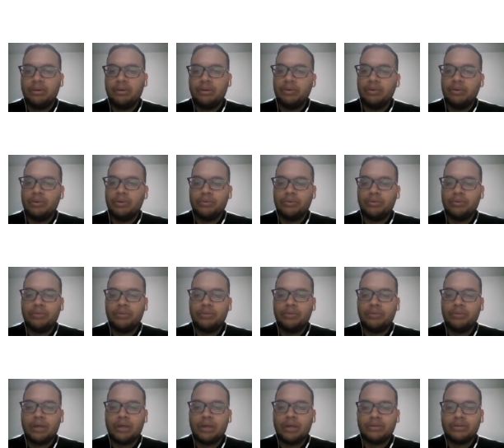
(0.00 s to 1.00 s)
Bueno,
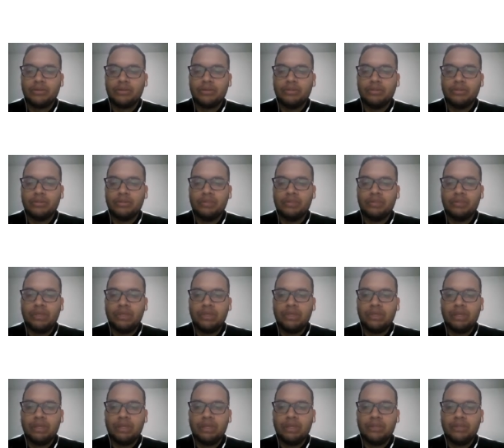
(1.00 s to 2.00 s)
acá solo se
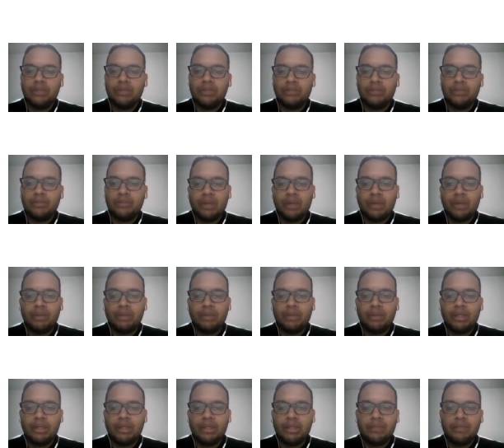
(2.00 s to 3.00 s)
multiplica el precio por la
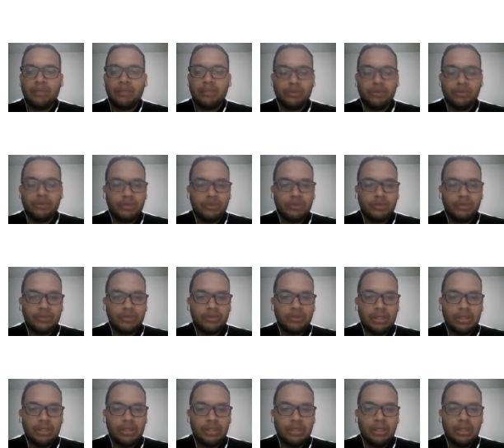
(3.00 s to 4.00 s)
demanda promedio
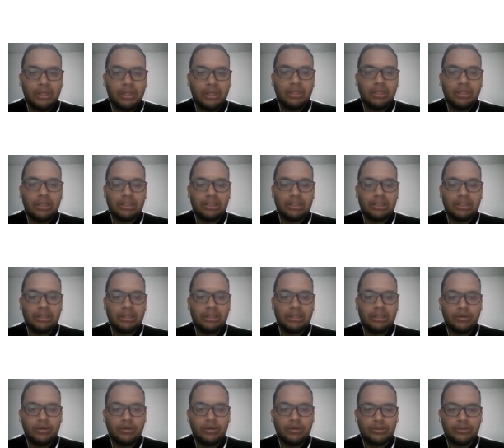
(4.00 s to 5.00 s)
mensual y te sale el
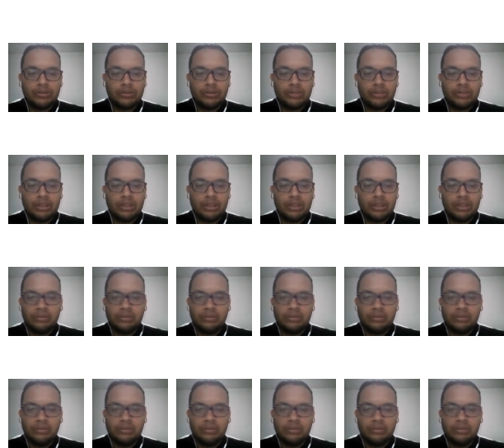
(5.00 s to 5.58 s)
costo total